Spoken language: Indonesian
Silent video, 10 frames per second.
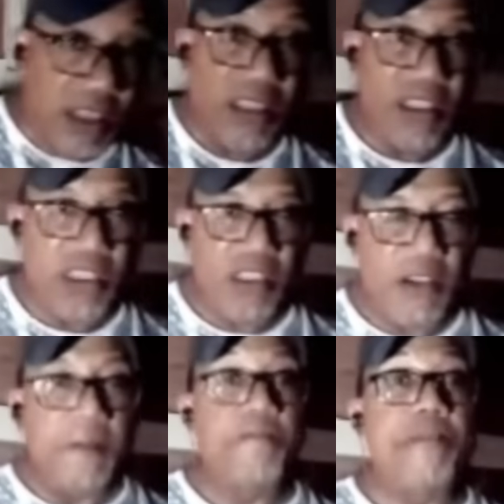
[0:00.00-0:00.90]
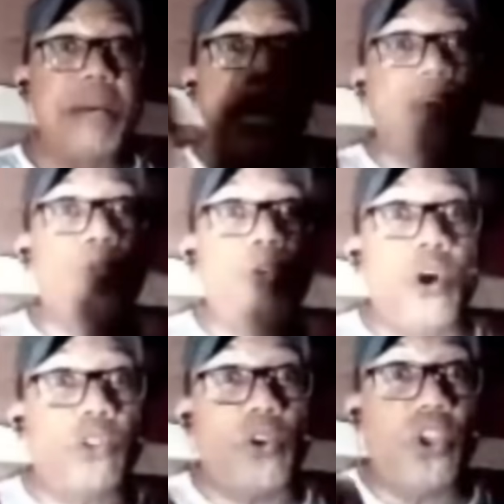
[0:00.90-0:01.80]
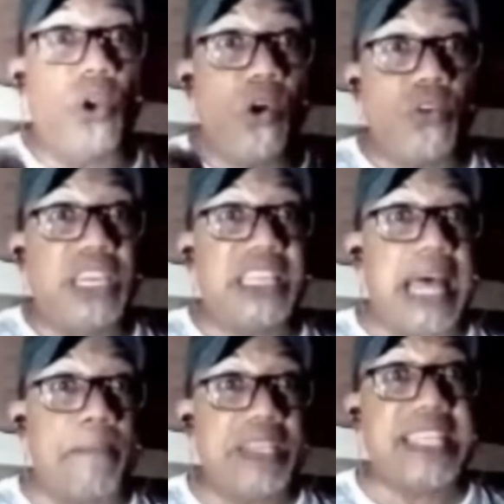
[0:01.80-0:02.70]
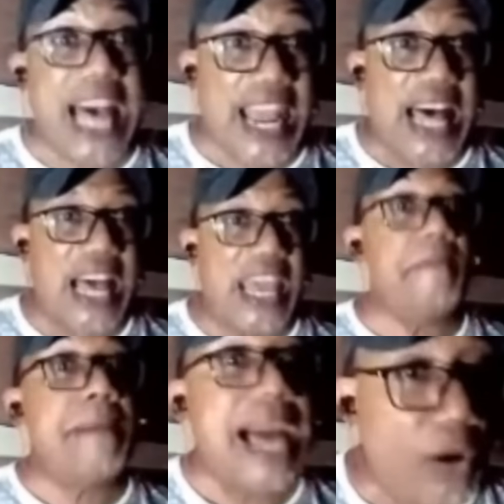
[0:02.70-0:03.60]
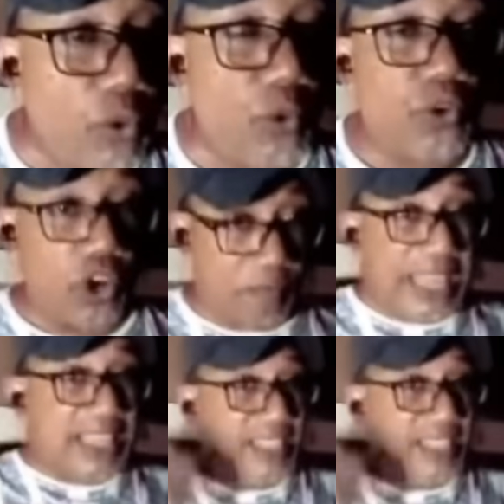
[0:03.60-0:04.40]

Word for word: ya toh mengaku dokter teologi tapi salah eh malu kalau